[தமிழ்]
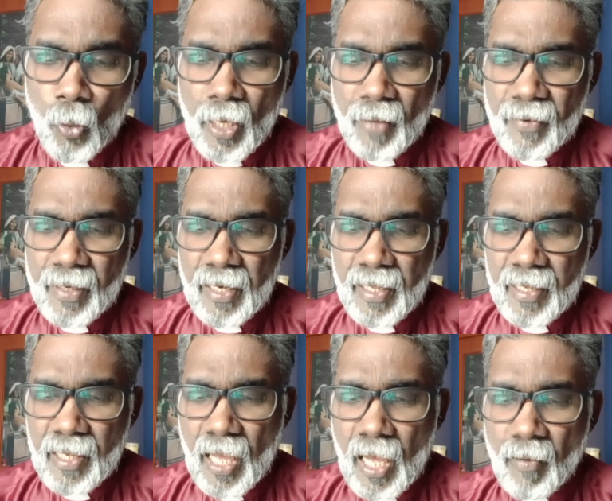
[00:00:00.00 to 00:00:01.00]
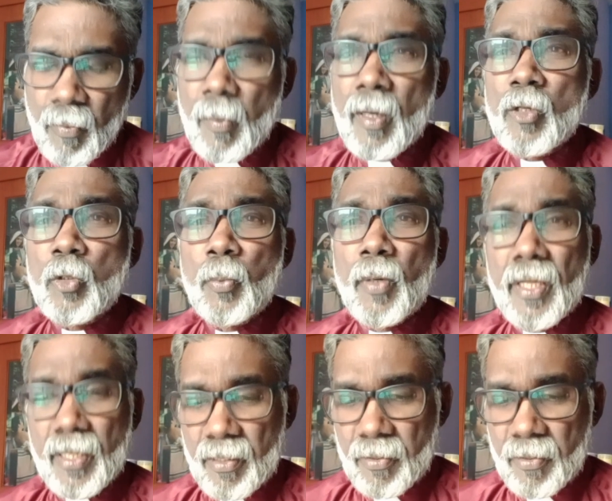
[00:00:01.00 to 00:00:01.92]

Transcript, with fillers: உள்ளவைகளை அவமாக்கும்படி